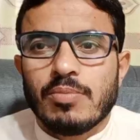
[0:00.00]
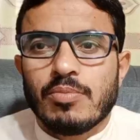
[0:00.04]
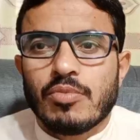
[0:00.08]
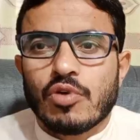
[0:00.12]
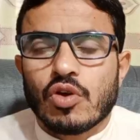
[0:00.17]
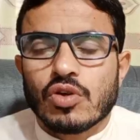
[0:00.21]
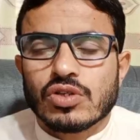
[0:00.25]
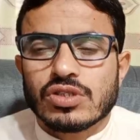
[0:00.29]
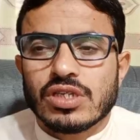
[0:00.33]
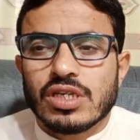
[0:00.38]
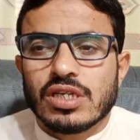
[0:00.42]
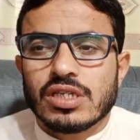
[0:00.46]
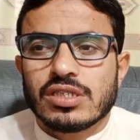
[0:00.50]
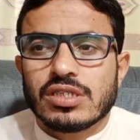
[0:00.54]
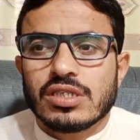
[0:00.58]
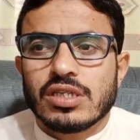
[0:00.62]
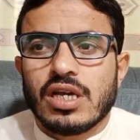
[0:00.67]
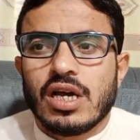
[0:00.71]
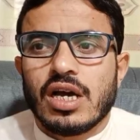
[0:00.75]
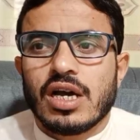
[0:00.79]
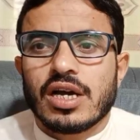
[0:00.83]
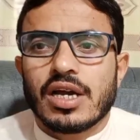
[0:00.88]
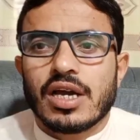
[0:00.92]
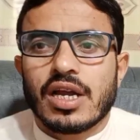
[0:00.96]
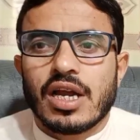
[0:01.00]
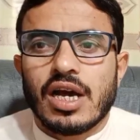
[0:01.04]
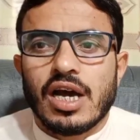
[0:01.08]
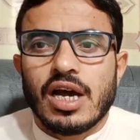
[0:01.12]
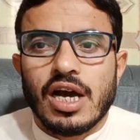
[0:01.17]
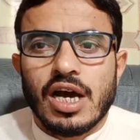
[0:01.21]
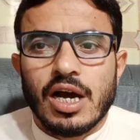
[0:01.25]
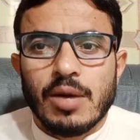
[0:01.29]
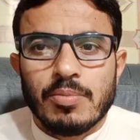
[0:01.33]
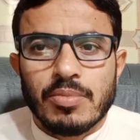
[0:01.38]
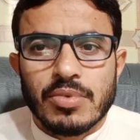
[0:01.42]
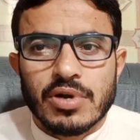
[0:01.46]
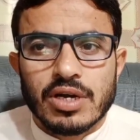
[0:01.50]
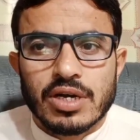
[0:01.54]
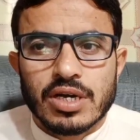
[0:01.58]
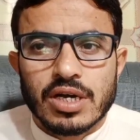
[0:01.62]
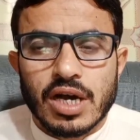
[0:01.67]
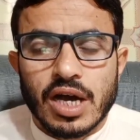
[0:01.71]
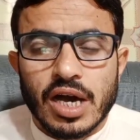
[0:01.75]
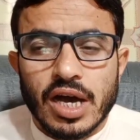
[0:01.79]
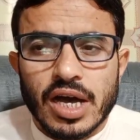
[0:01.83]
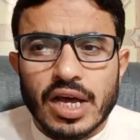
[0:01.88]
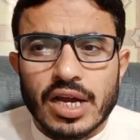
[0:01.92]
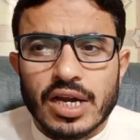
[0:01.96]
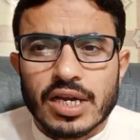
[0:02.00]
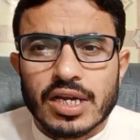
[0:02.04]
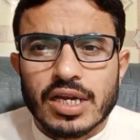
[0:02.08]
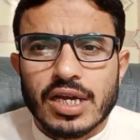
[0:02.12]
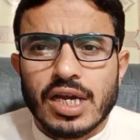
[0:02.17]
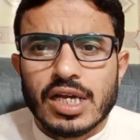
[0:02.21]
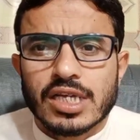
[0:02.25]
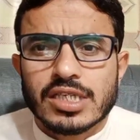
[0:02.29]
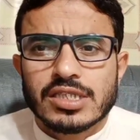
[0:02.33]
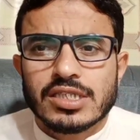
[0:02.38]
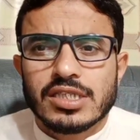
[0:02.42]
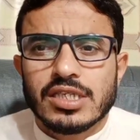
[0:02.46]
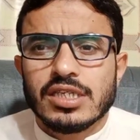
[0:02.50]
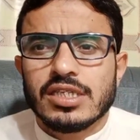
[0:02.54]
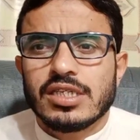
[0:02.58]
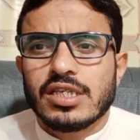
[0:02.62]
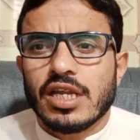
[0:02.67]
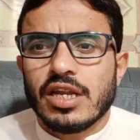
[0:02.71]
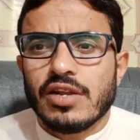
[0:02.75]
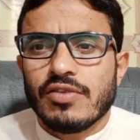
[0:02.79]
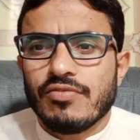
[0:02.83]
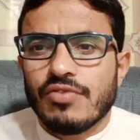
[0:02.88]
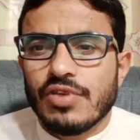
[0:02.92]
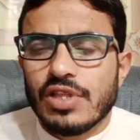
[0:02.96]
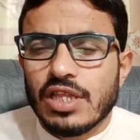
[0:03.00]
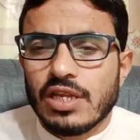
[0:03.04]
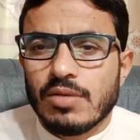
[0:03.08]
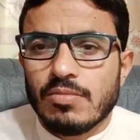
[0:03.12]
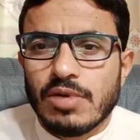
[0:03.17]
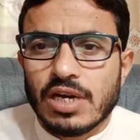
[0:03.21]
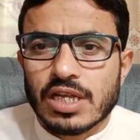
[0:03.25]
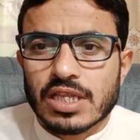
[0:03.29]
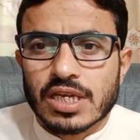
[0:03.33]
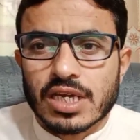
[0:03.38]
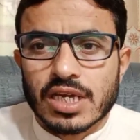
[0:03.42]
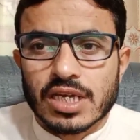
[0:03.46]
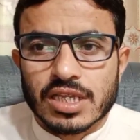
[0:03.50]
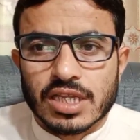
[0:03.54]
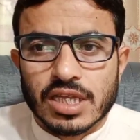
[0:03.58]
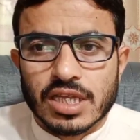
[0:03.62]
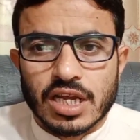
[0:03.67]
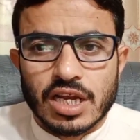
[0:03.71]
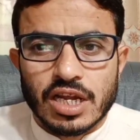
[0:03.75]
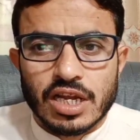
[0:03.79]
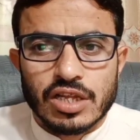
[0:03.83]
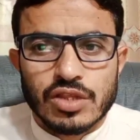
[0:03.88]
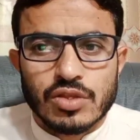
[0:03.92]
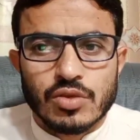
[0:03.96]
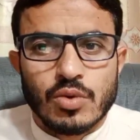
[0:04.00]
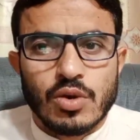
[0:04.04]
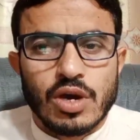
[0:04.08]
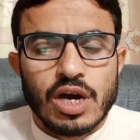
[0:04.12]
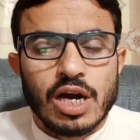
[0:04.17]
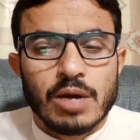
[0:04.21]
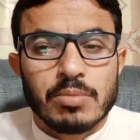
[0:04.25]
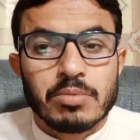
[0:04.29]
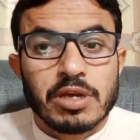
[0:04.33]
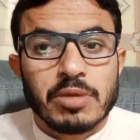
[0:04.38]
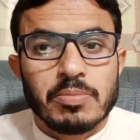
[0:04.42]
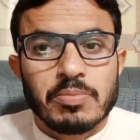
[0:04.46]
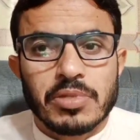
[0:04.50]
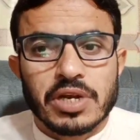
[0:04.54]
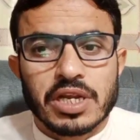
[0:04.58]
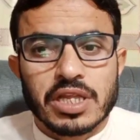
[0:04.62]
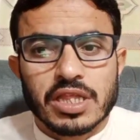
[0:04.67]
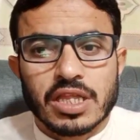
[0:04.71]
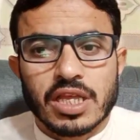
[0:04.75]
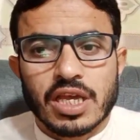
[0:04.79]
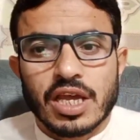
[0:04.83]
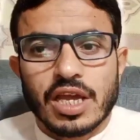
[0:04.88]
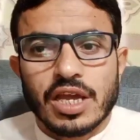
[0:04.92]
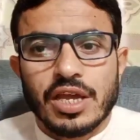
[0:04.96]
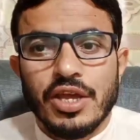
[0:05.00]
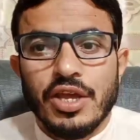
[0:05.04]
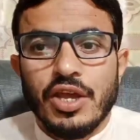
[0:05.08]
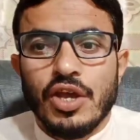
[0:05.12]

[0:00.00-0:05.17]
का प्रोसेस अगर आप हर 80 से 90 दिन बाद करते रहें तो आपके परिंदे